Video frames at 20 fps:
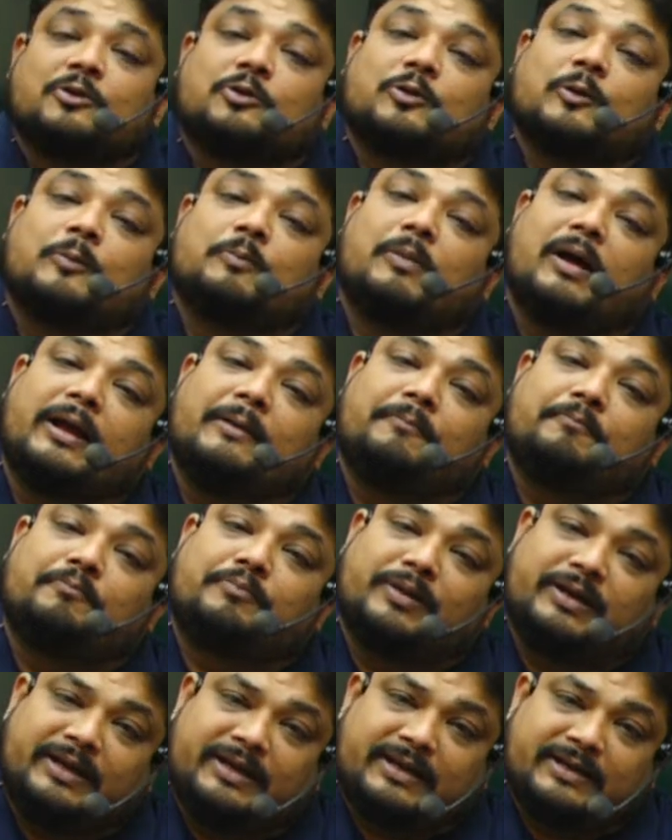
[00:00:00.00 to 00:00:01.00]
तो भाई
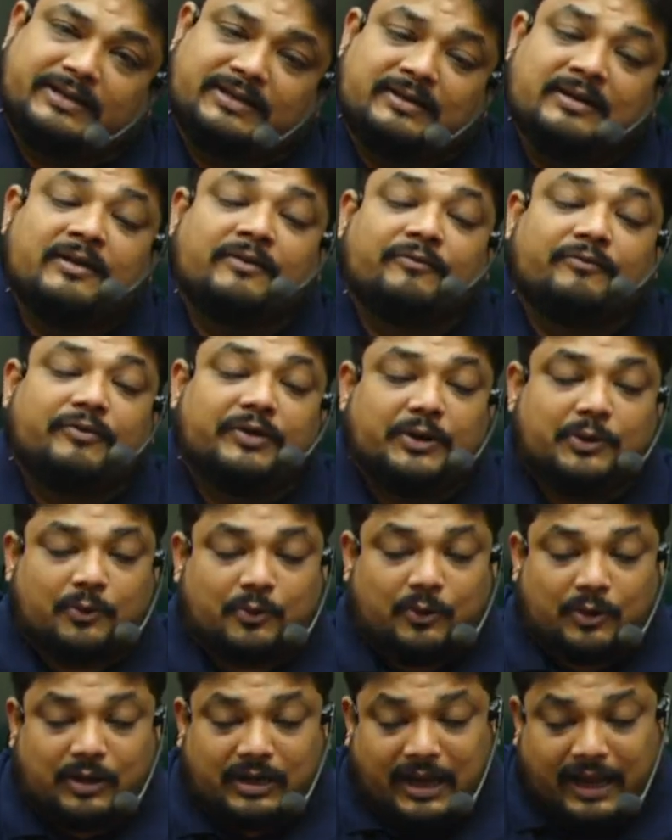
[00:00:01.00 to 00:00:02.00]
प्लीज वीडियो
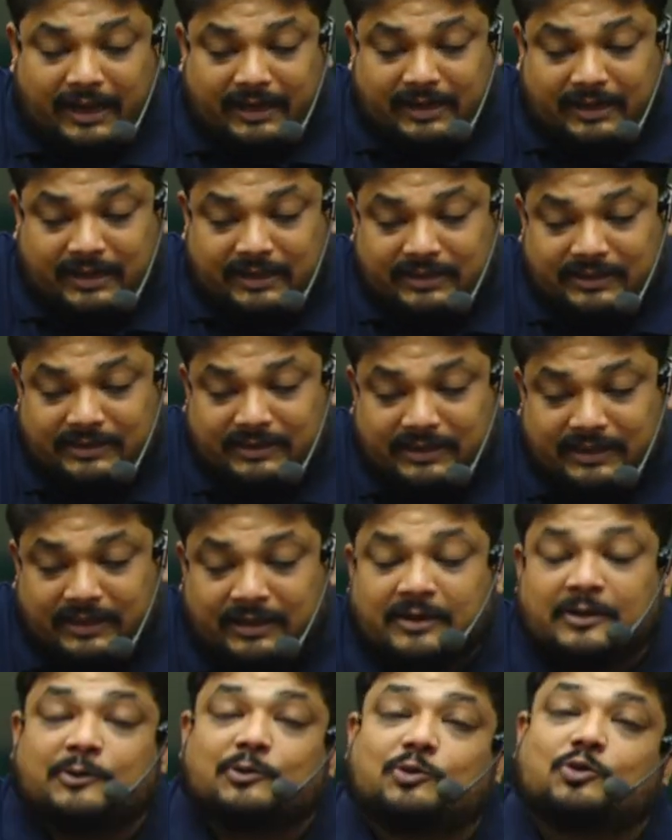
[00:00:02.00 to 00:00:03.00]
को लाइक कर दीजिए
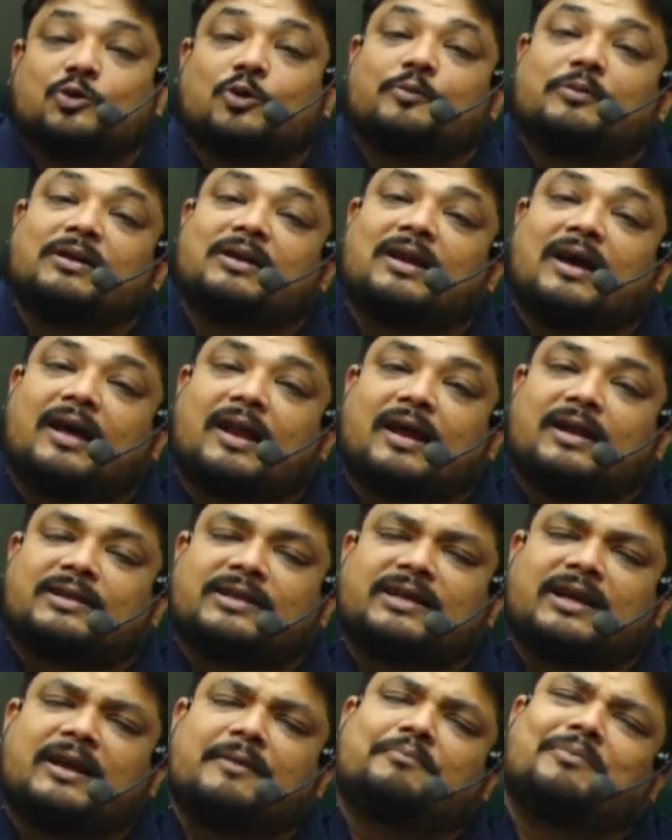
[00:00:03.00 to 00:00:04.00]
जो भी
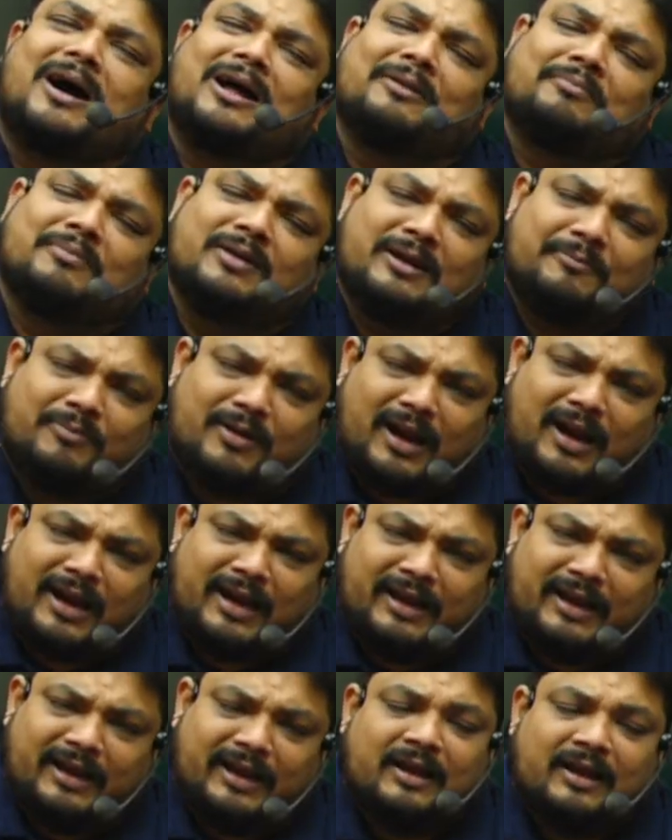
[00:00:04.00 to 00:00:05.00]
नाराजगी है बाद में निपटा
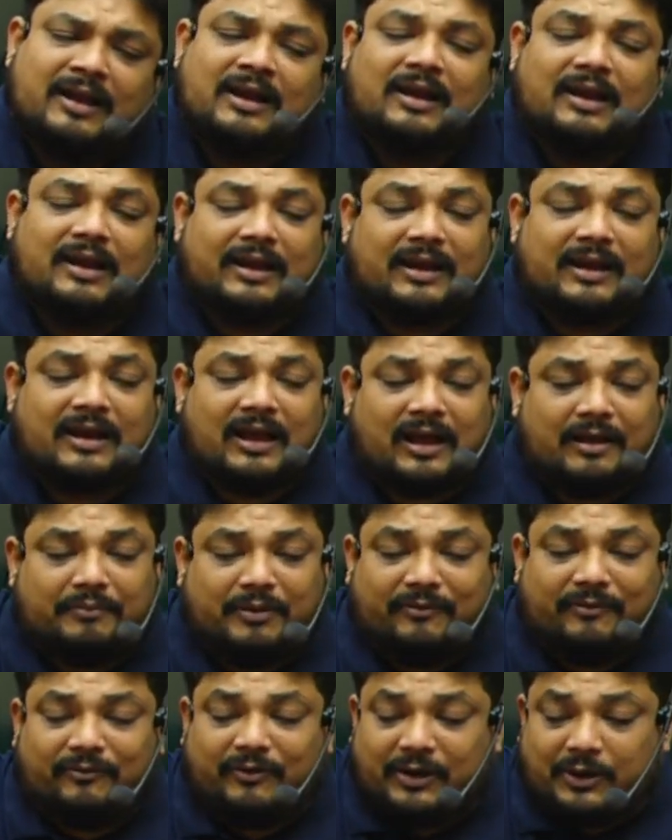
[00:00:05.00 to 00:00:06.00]
लेंगे लेकिन
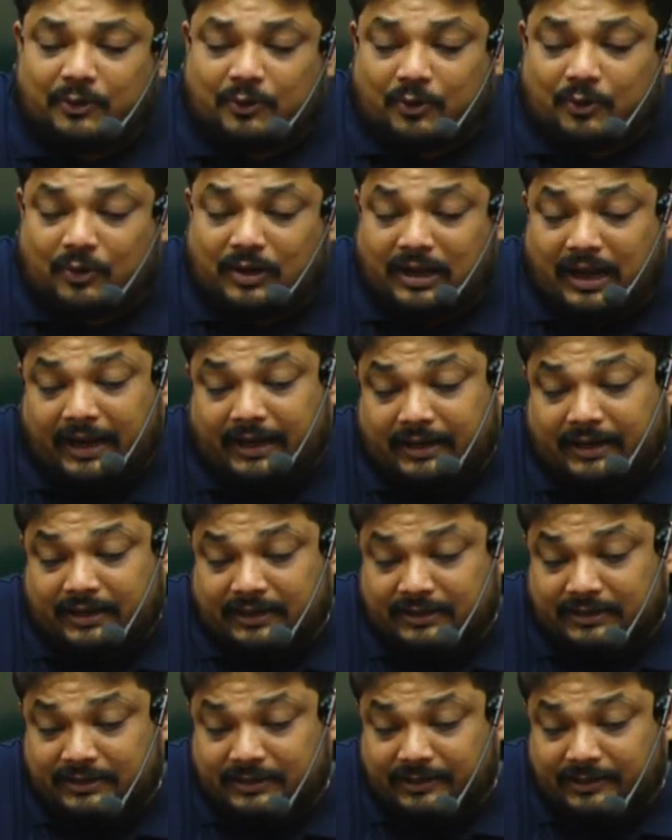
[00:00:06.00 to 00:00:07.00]
अभी वीडियो को लाइक कर
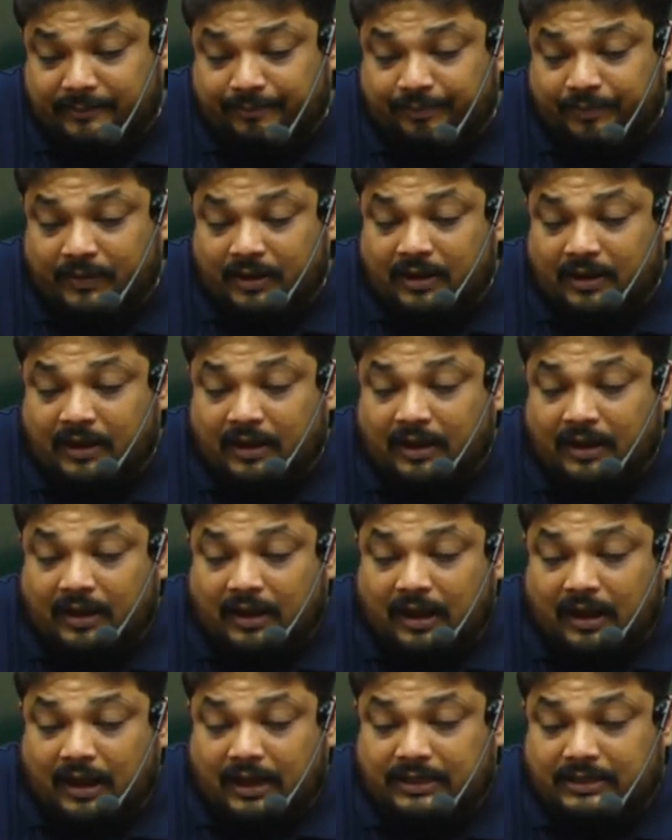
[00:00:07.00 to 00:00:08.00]
दीजिए
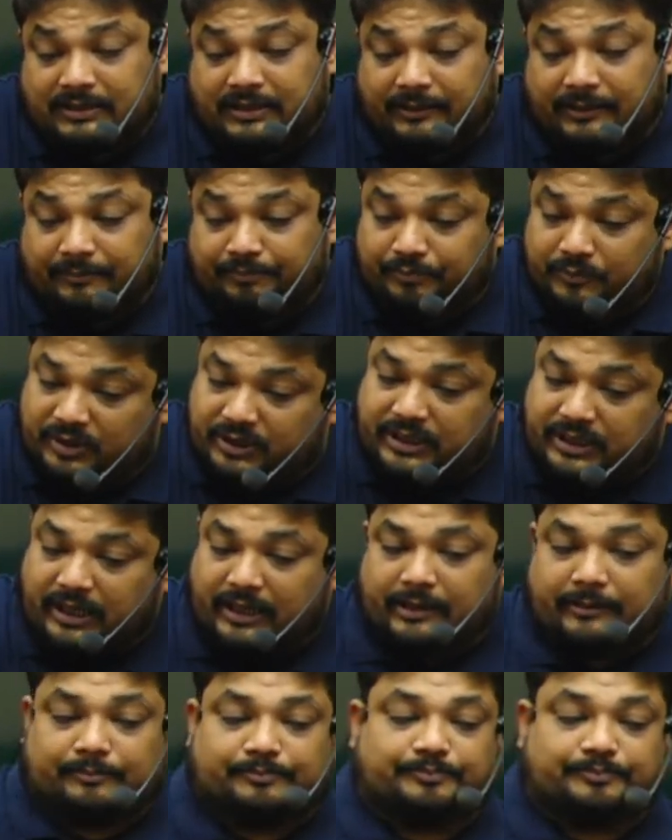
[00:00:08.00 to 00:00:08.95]
हाँ जी सर चले